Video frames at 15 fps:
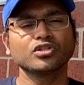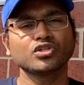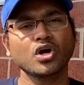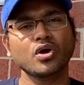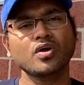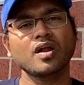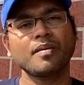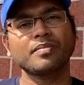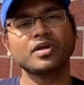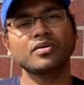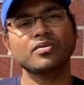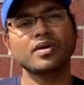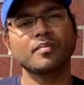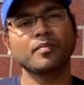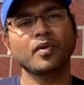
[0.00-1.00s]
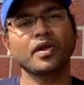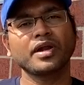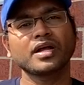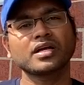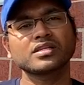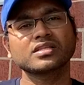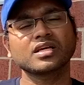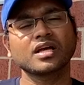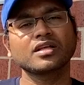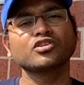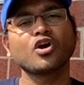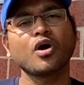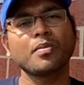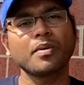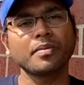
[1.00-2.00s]
যখন আপনি কোনো এমপ্লয়ারের কাছ থেকে
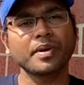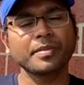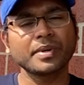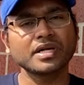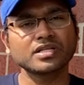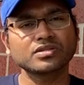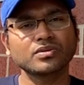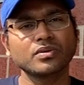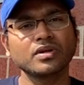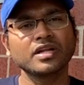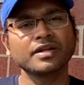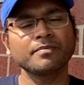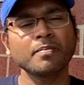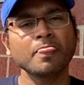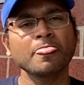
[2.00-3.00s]
জব অফার ম্যানেজ করলেন